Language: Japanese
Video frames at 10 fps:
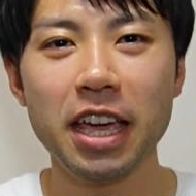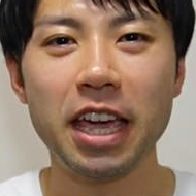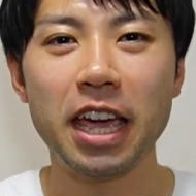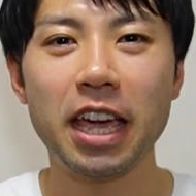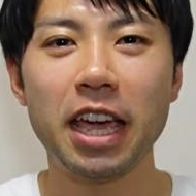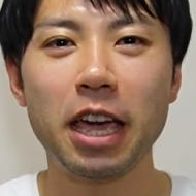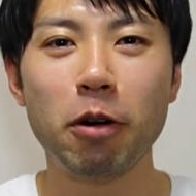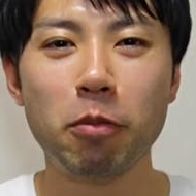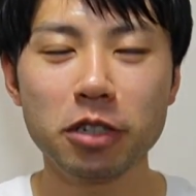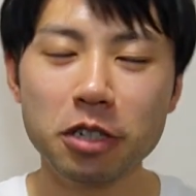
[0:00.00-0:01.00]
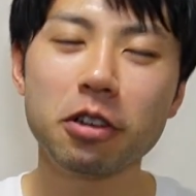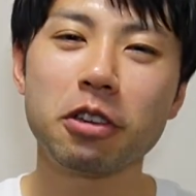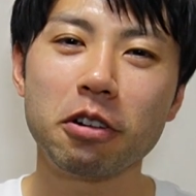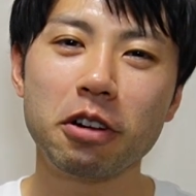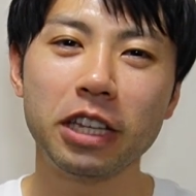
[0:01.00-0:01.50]
えー、面白い
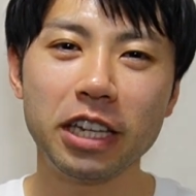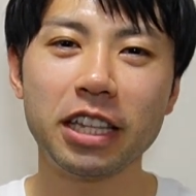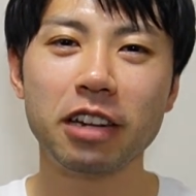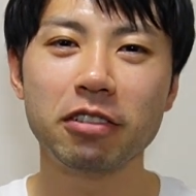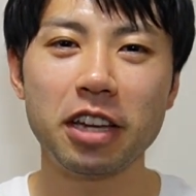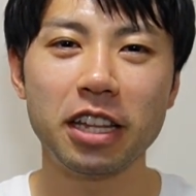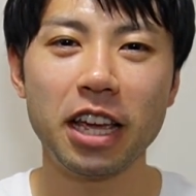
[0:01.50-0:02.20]
曲ができたのでは